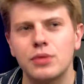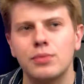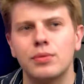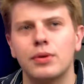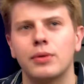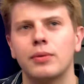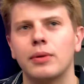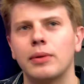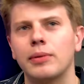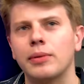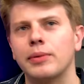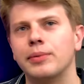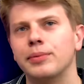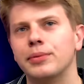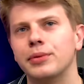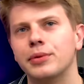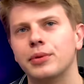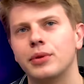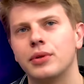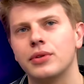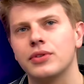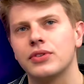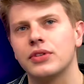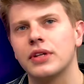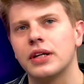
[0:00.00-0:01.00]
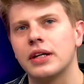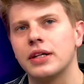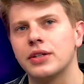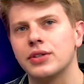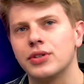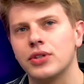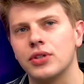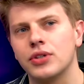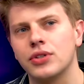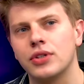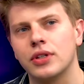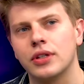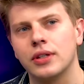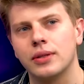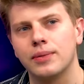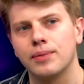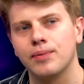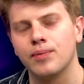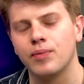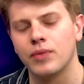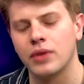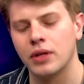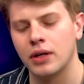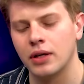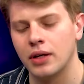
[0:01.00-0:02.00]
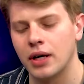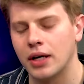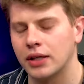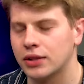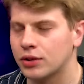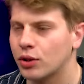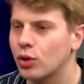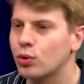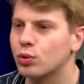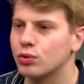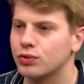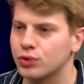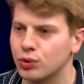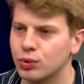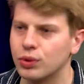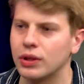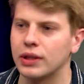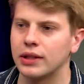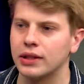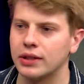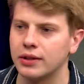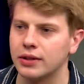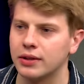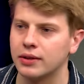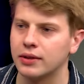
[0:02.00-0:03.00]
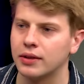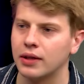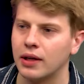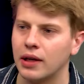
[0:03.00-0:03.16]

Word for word: problemem było znalezienie e, aktorów z Ukrainy,